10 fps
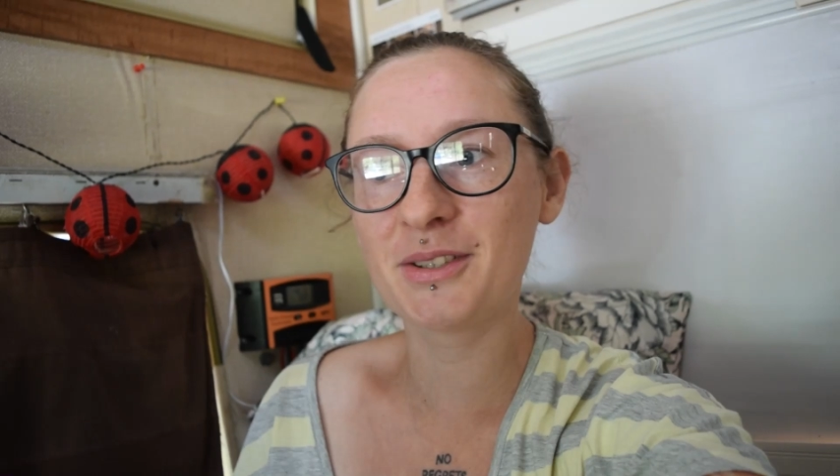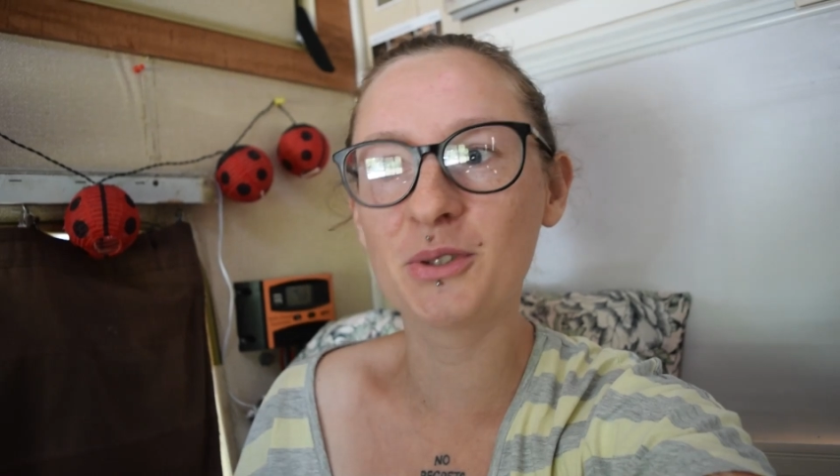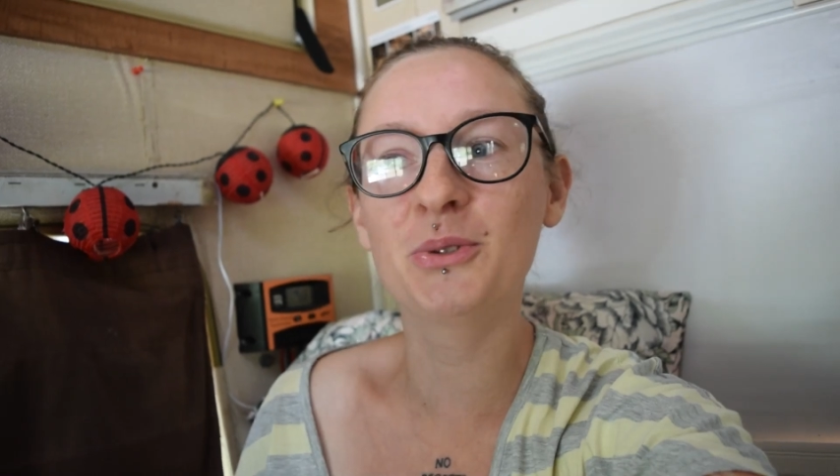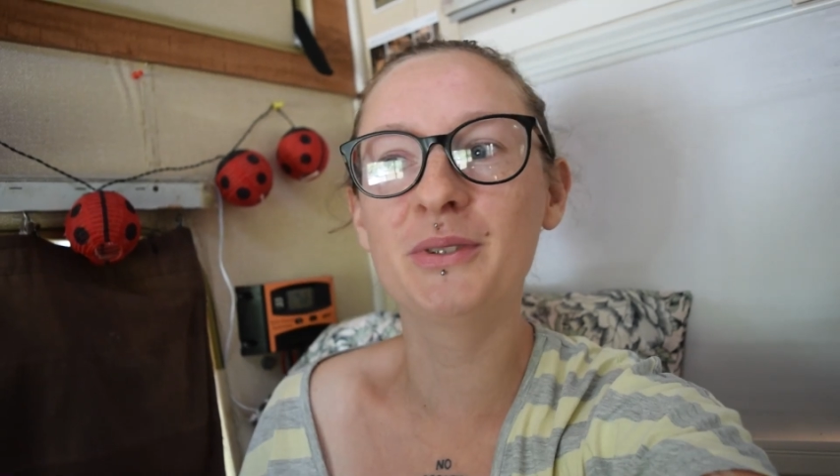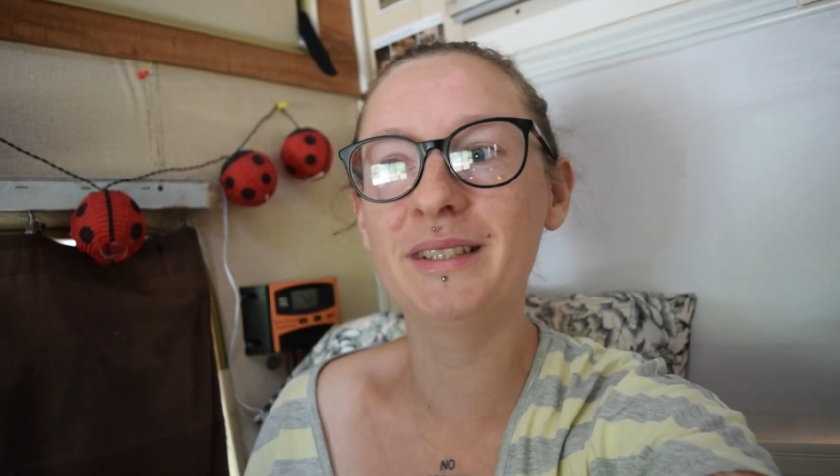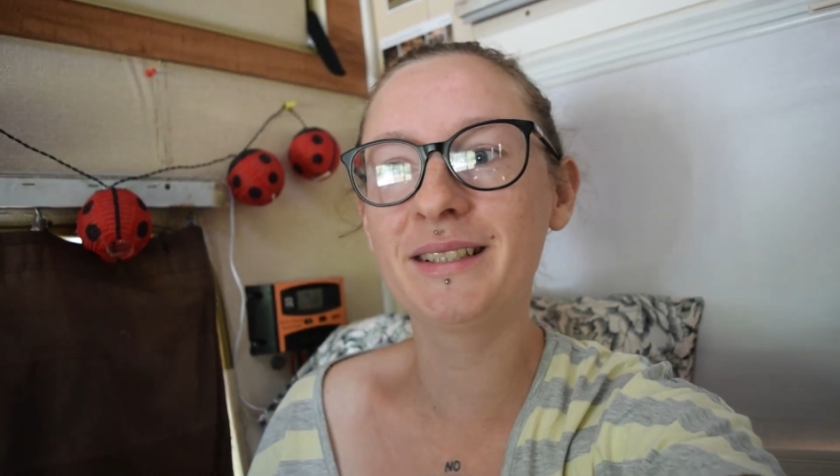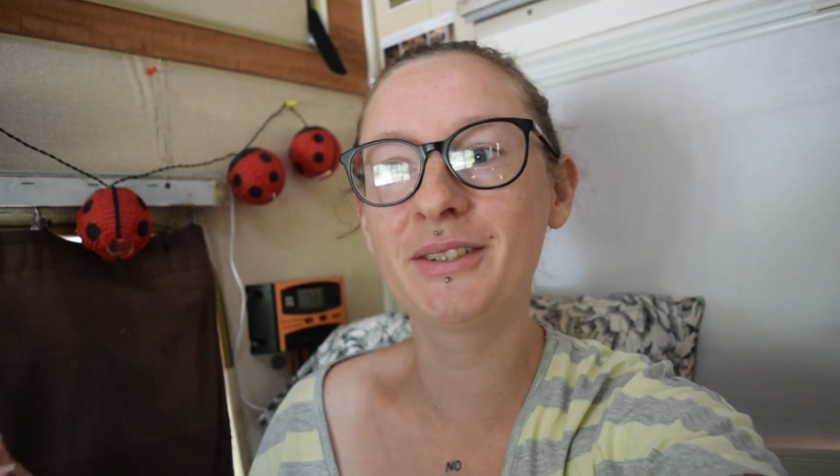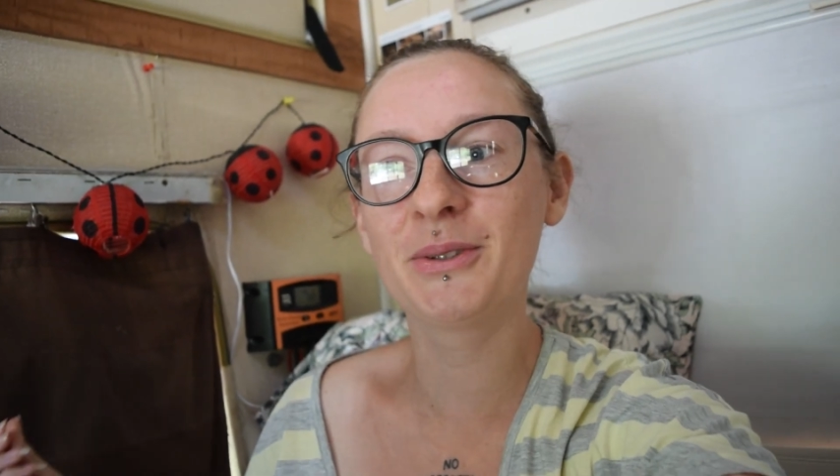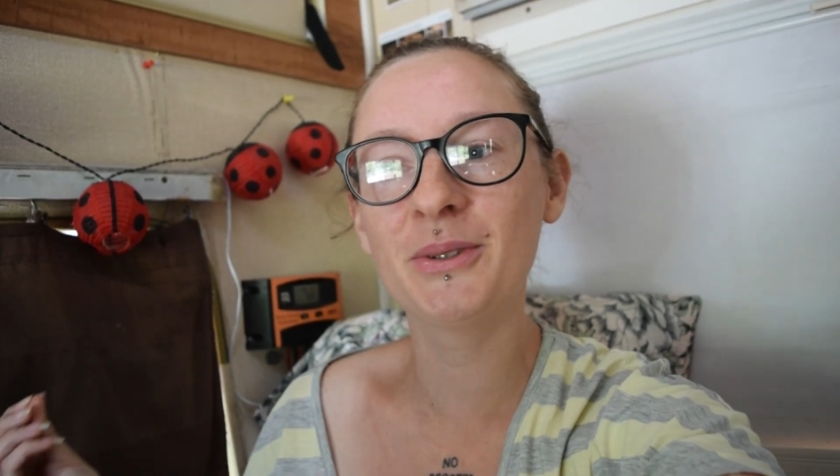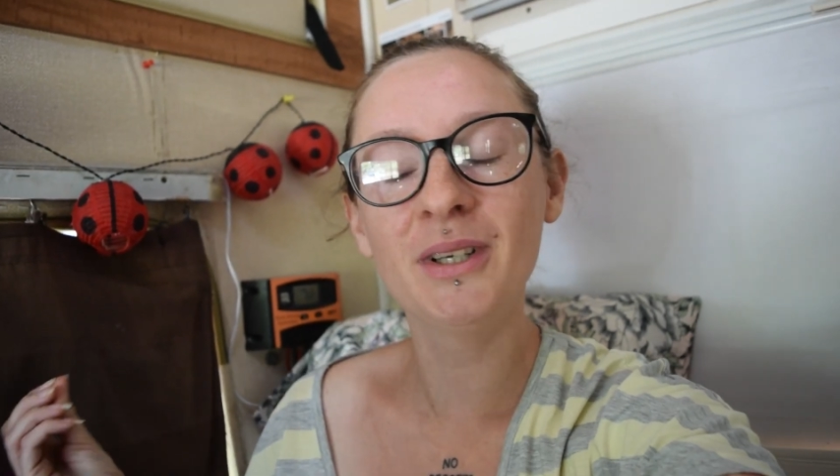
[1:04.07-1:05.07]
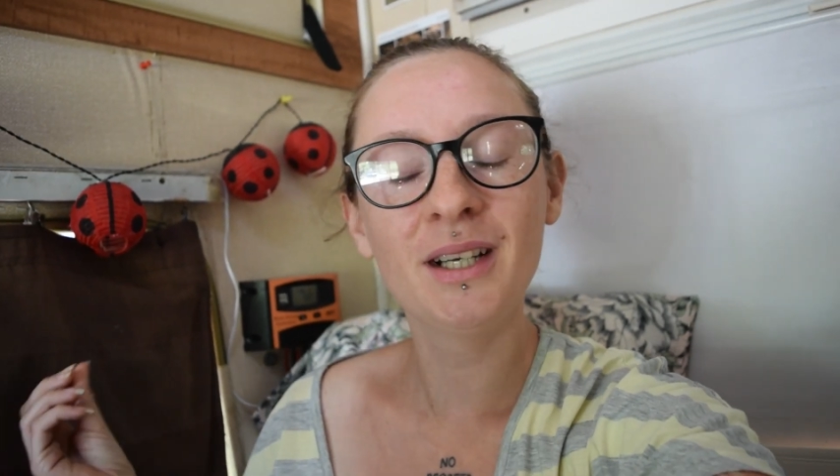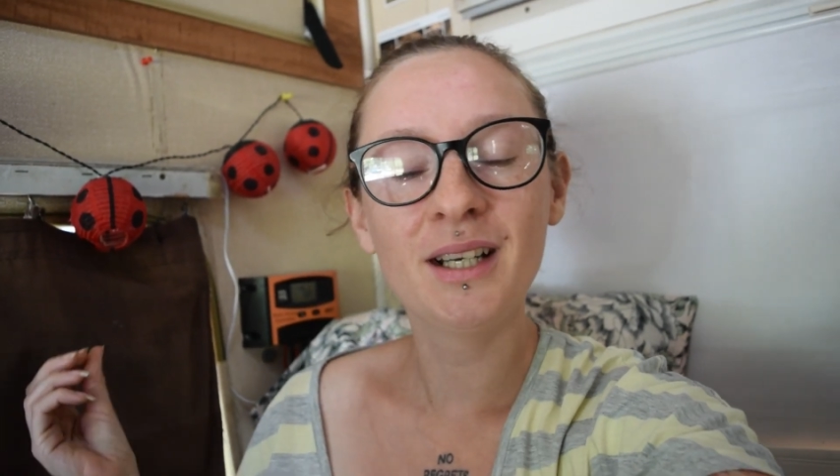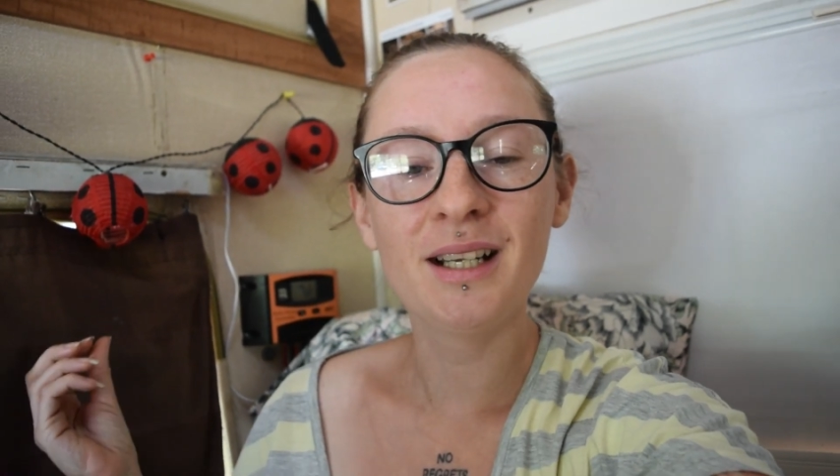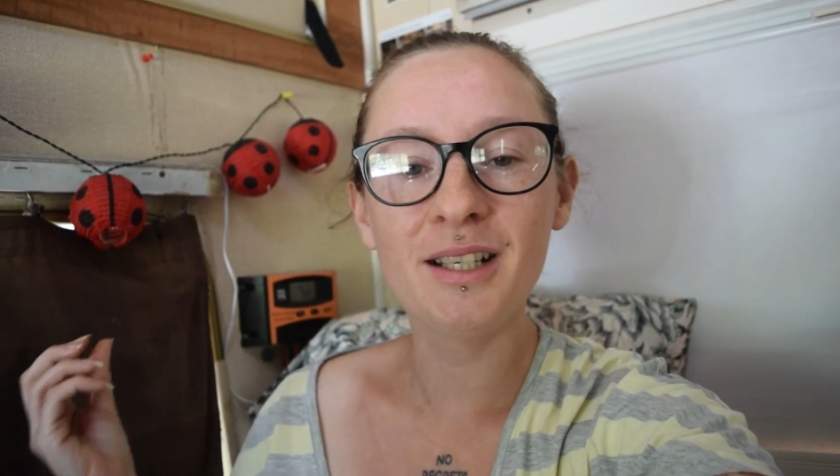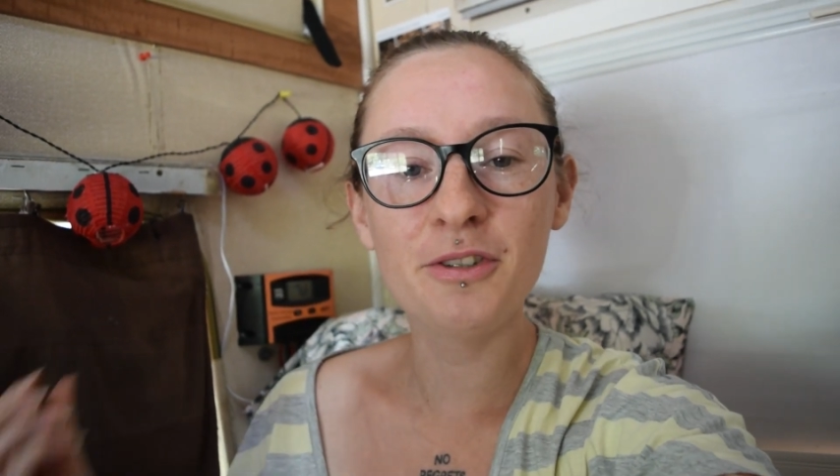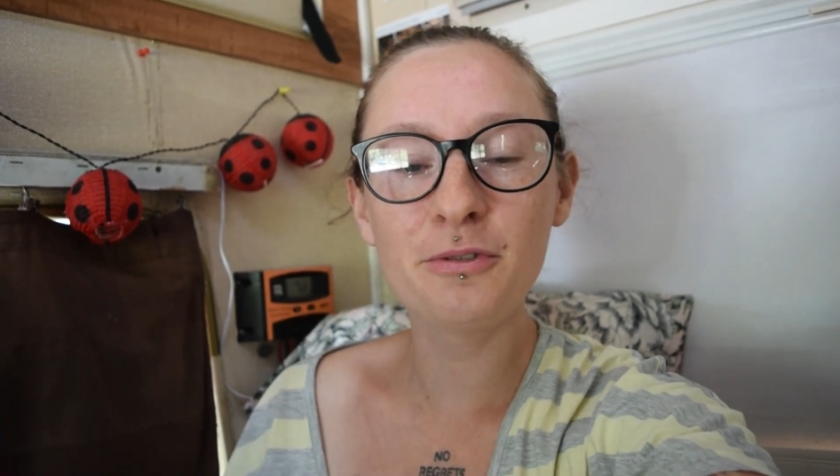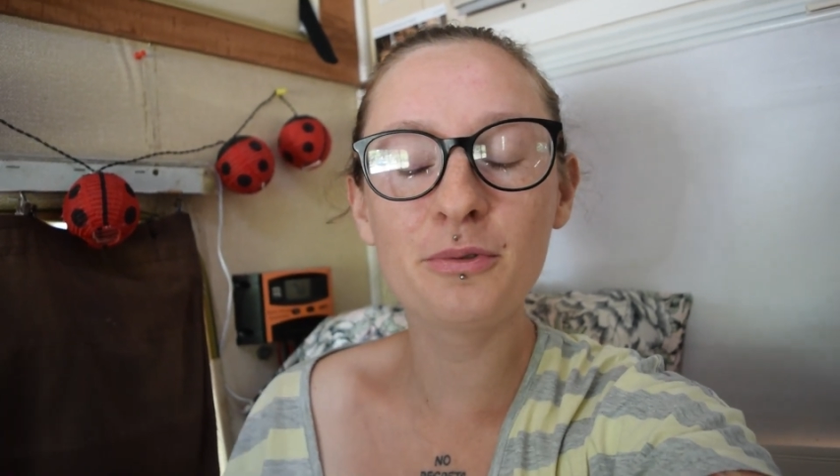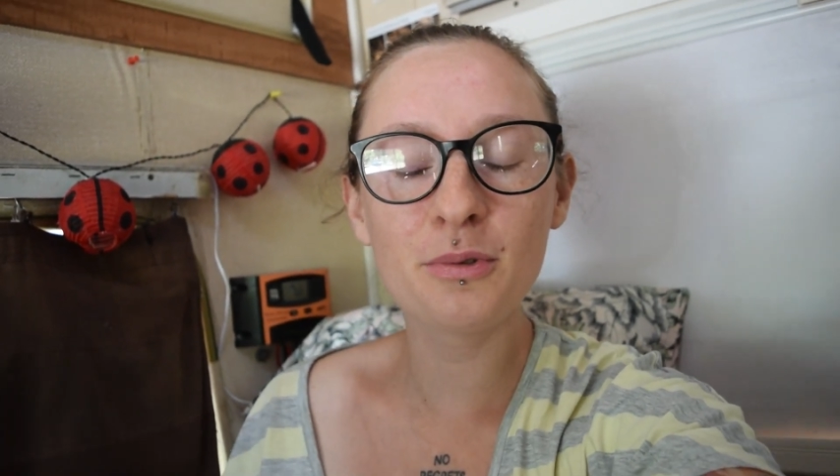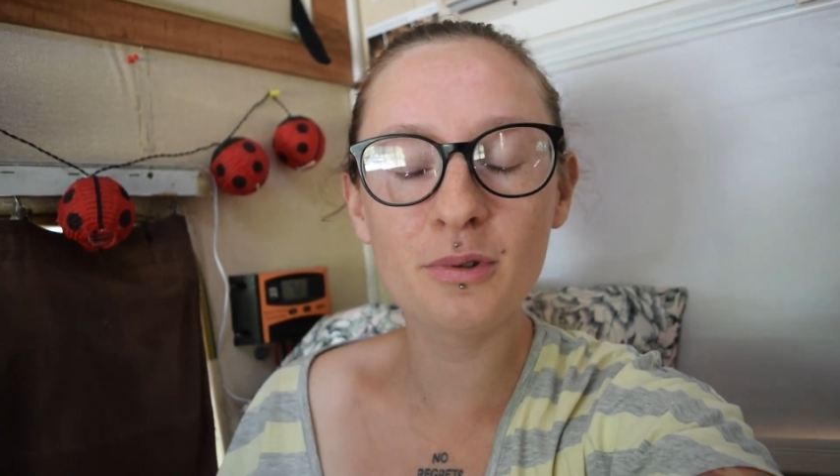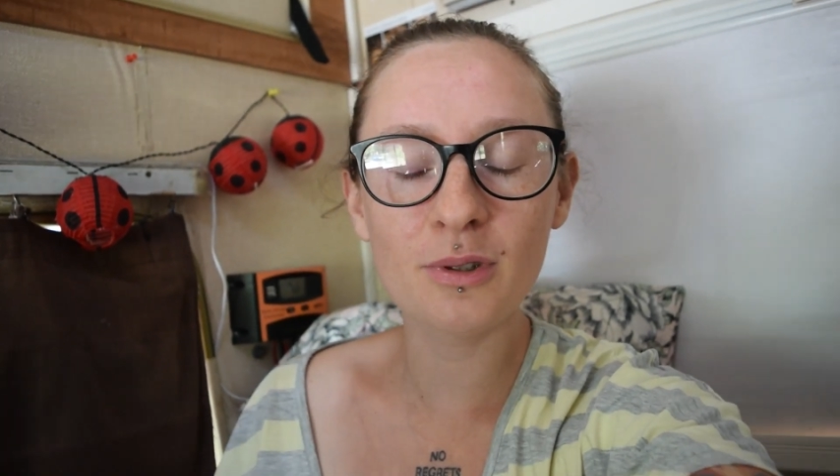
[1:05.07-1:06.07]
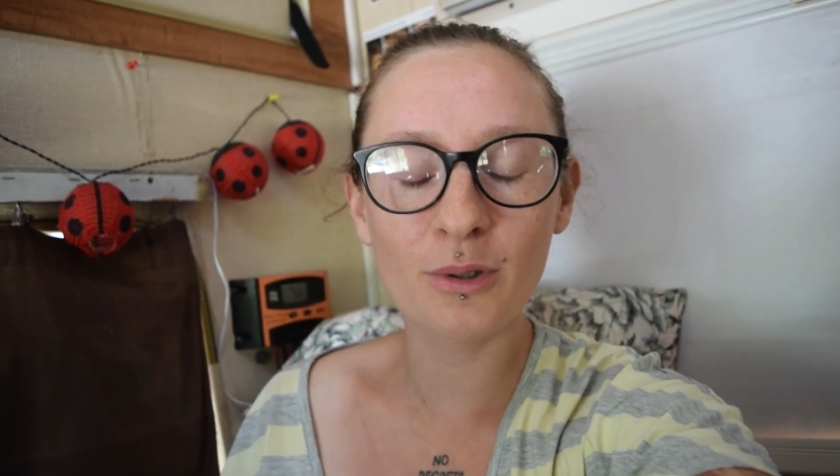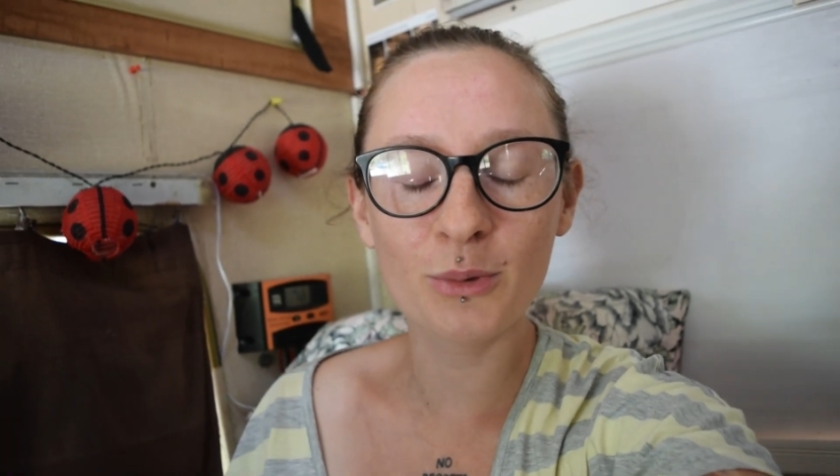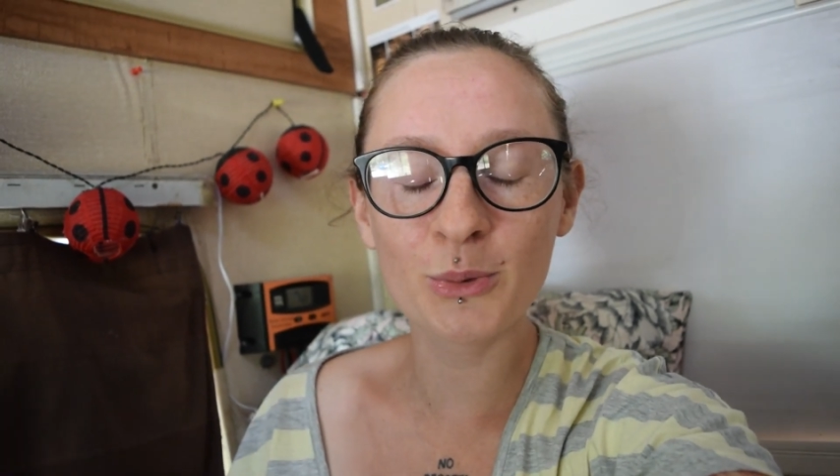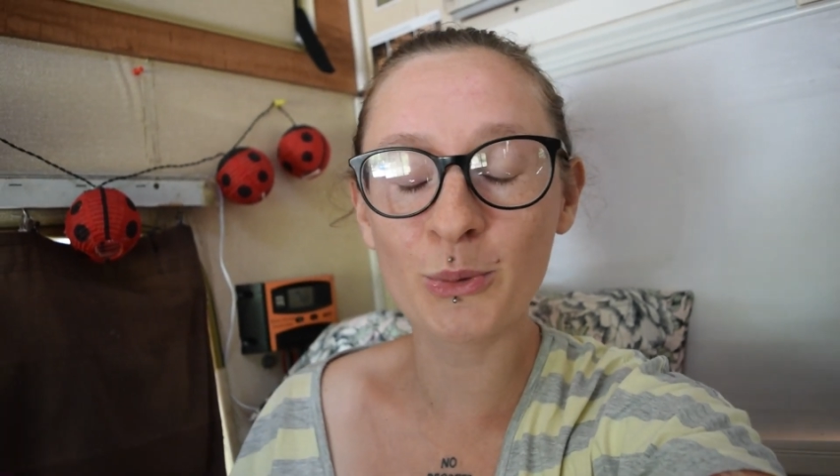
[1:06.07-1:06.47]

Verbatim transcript: étant donné que les vues euh,